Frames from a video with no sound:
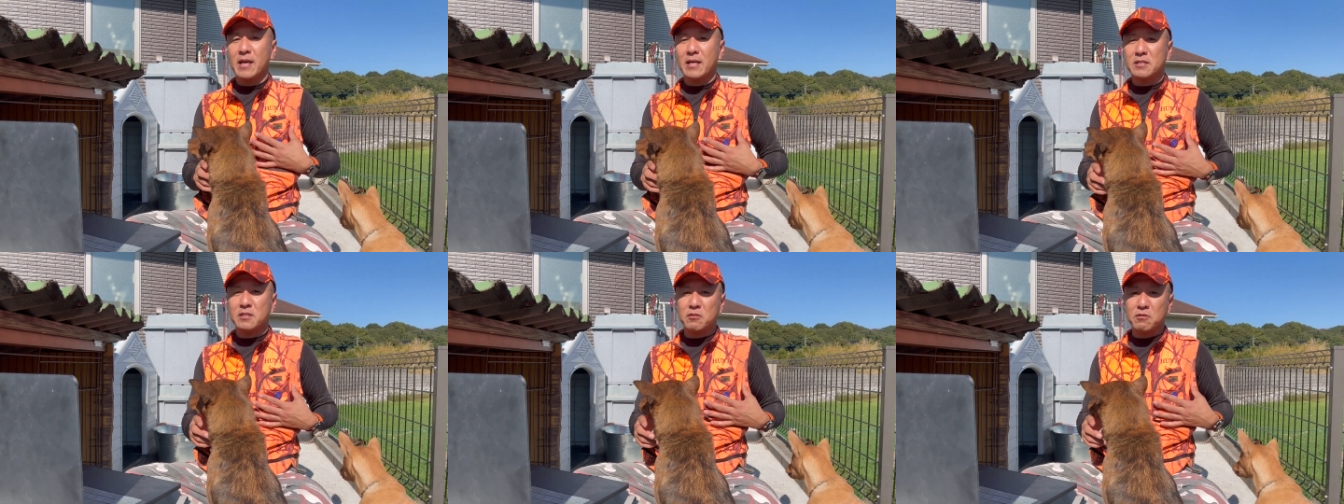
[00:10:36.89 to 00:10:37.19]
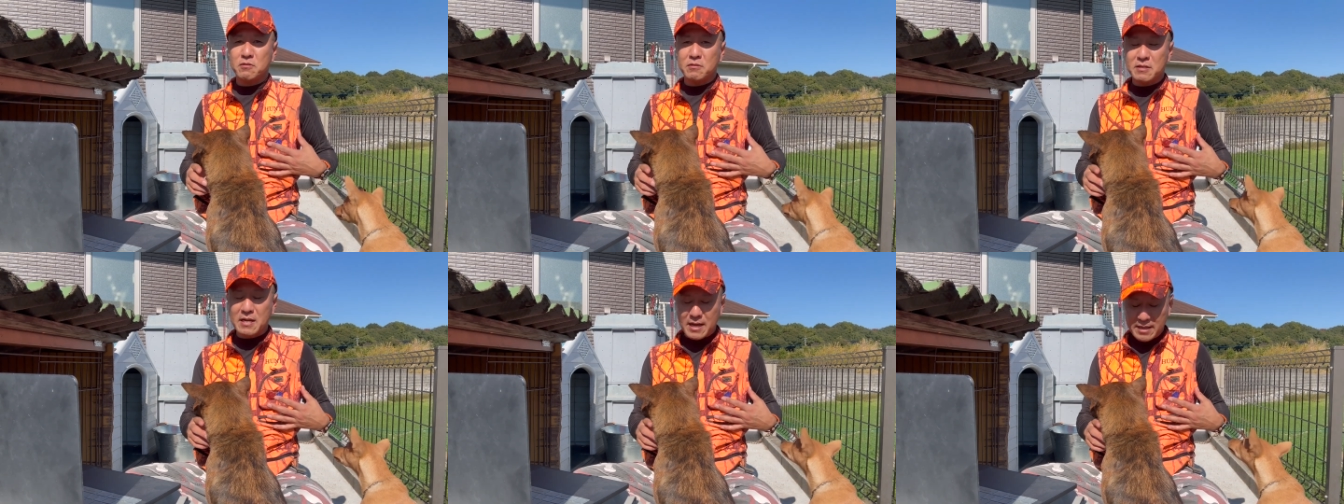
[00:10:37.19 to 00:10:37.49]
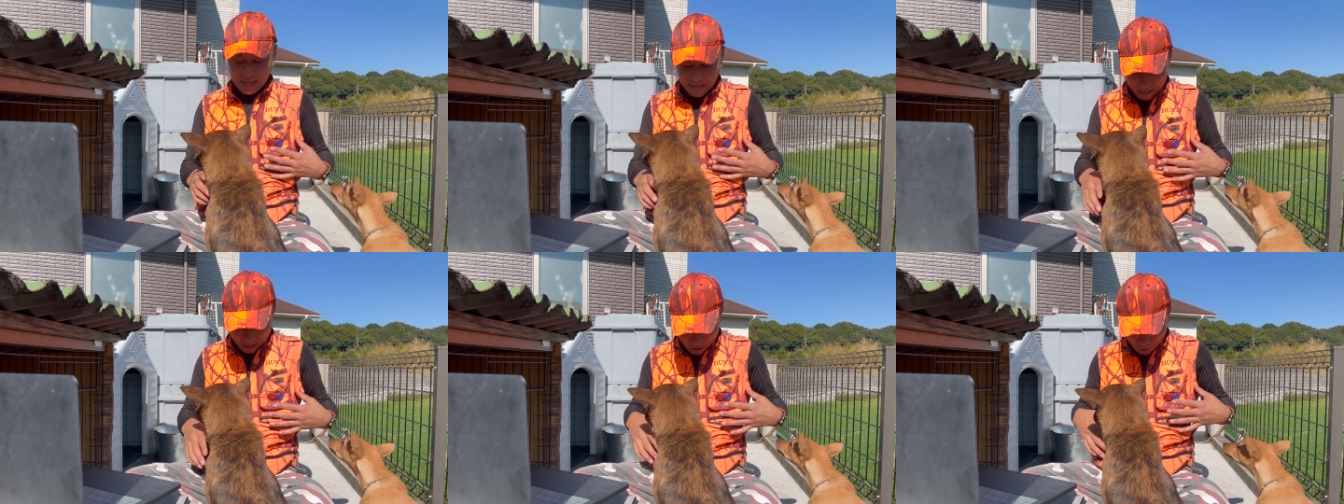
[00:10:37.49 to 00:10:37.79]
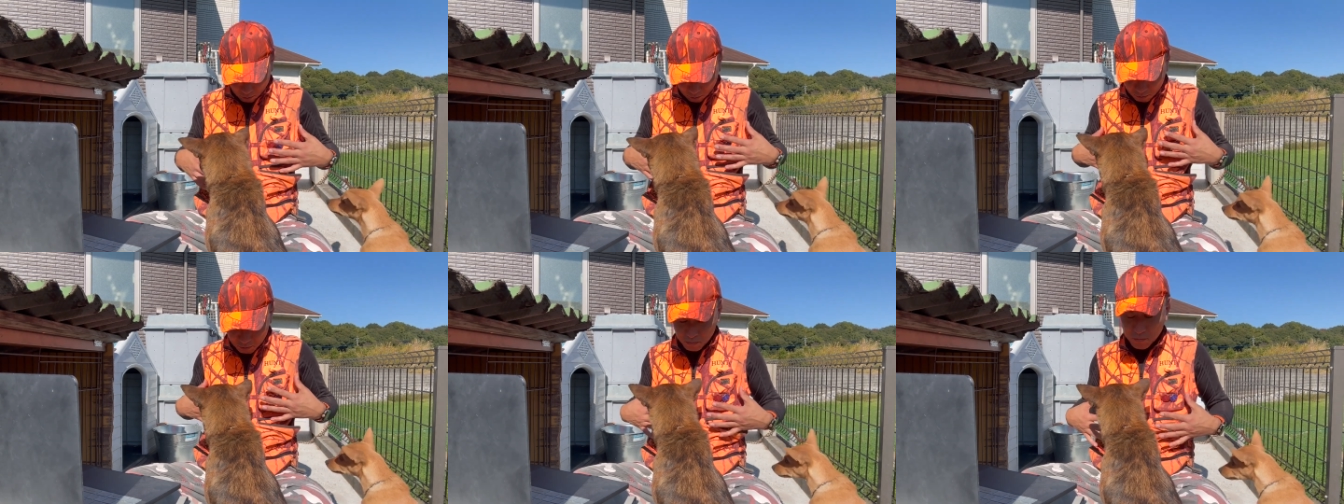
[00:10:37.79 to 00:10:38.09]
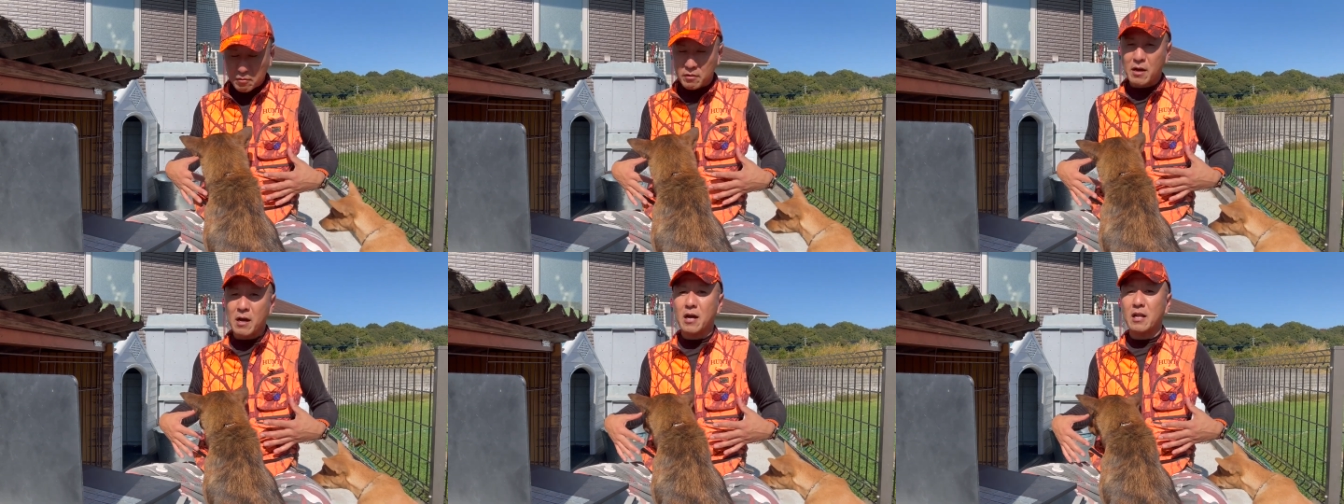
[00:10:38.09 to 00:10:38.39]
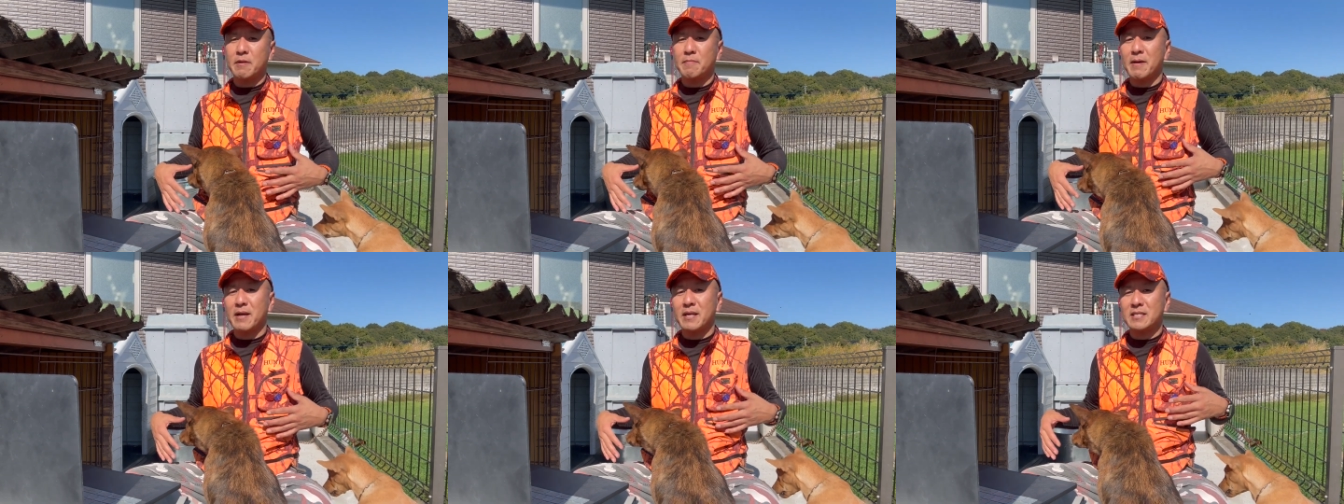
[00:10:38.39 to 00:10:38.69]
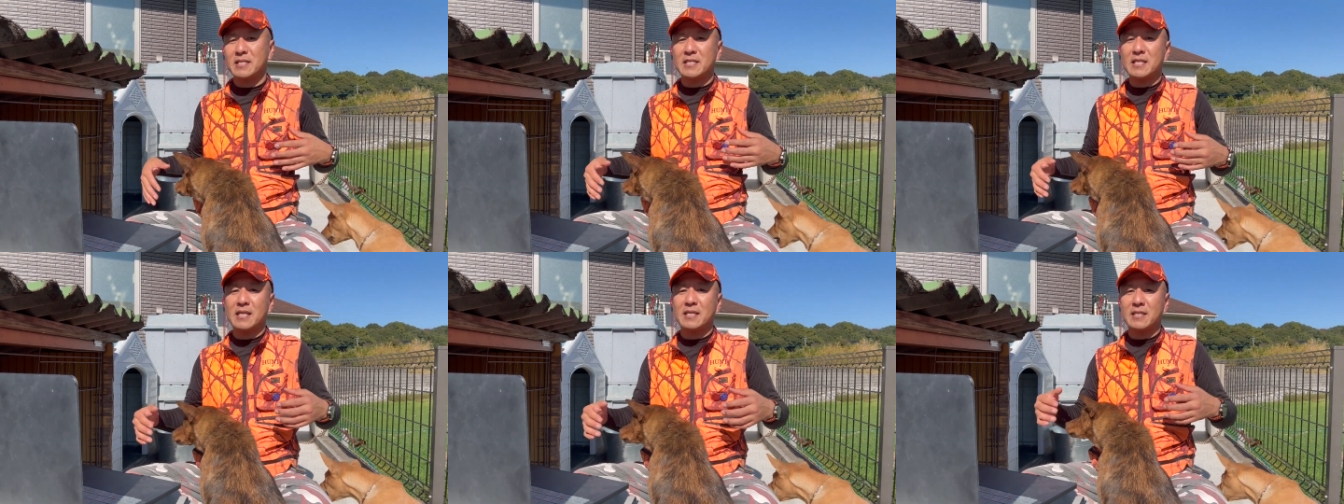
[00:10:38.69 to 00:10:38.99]
するぐらいで、ほとんど変わり映え
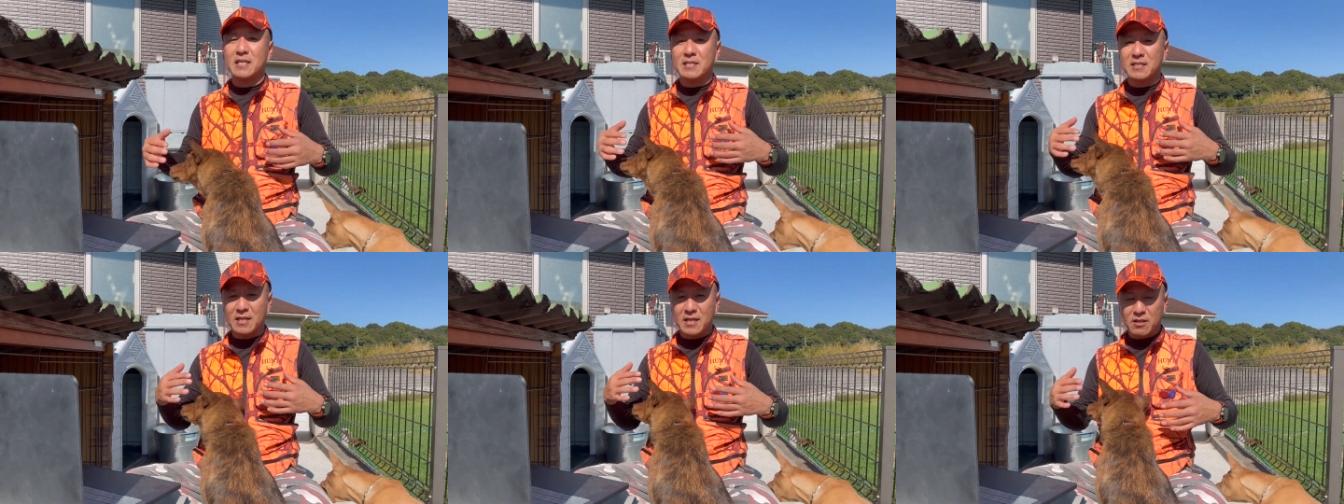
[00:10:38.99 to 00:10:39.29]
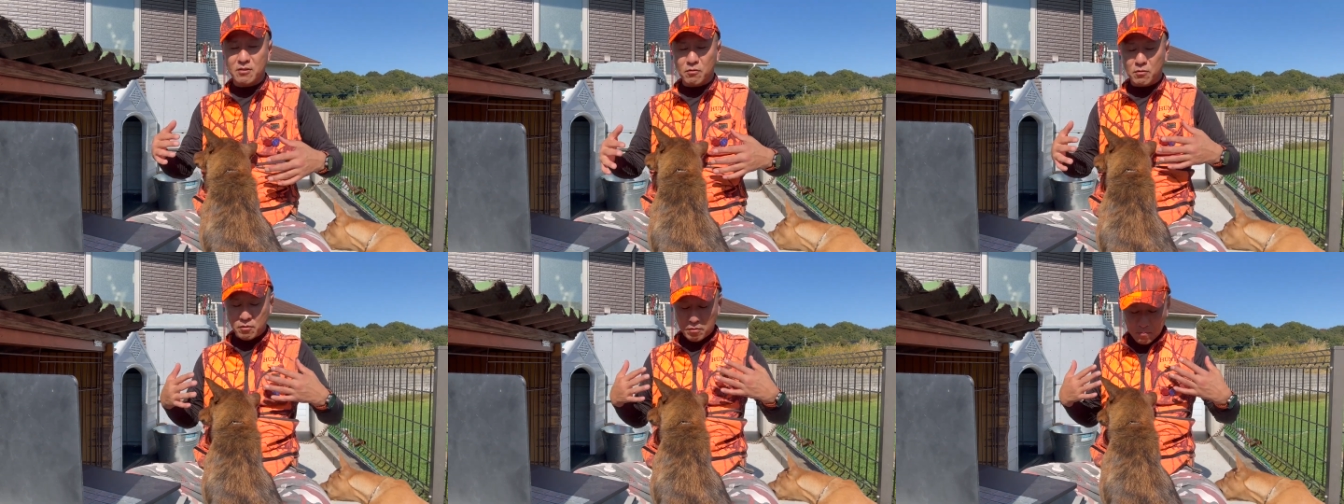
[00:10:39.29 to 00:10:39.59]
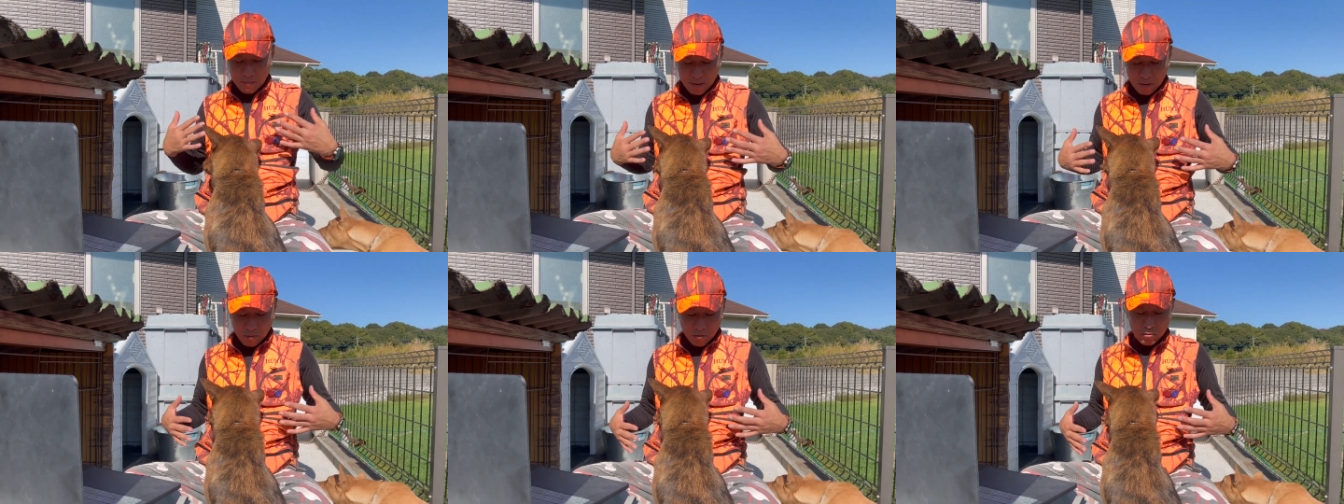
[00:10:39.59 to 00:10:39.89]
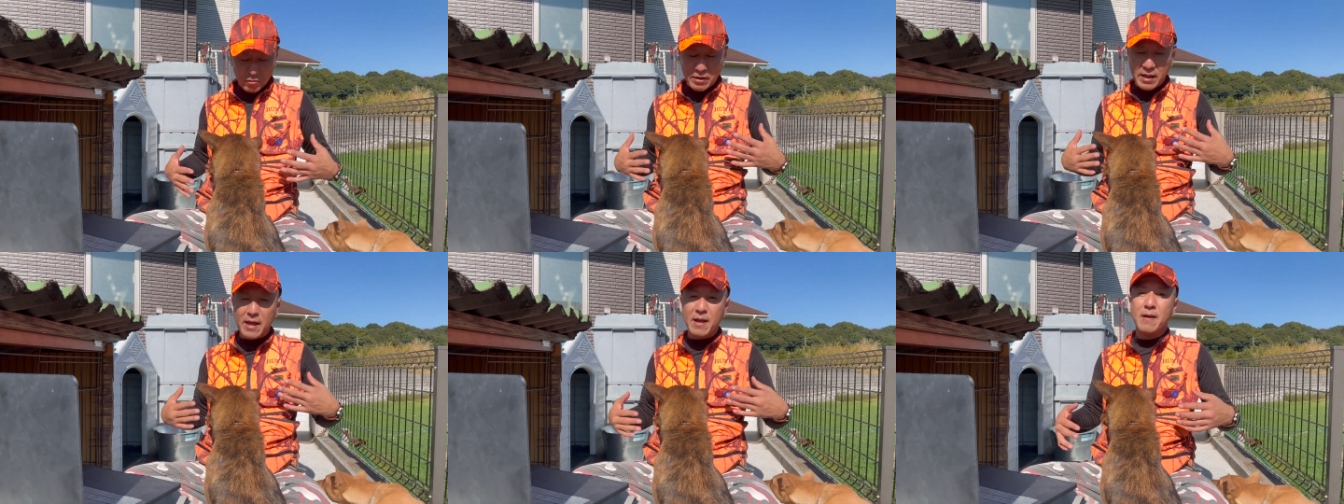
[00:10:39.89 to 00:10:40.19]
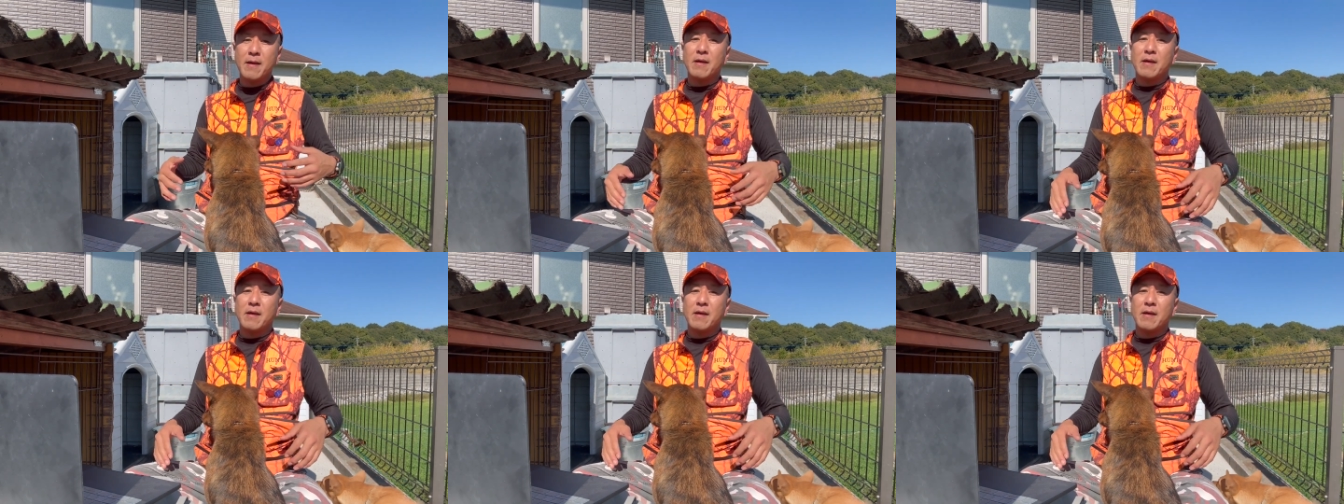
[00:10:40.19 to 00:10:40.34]
しないんですけれど、まあ、このね、